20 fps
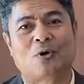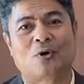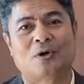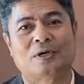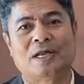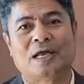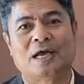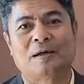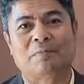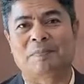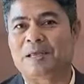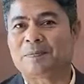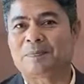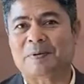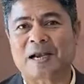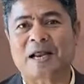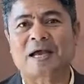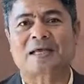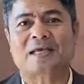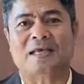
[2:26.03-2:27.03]
คนเนี่ยมี
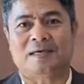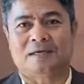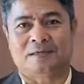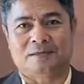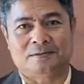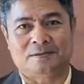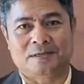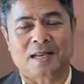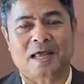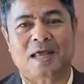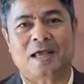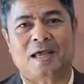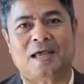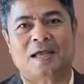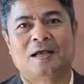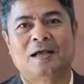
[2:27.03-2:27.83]
ภารกิจแน่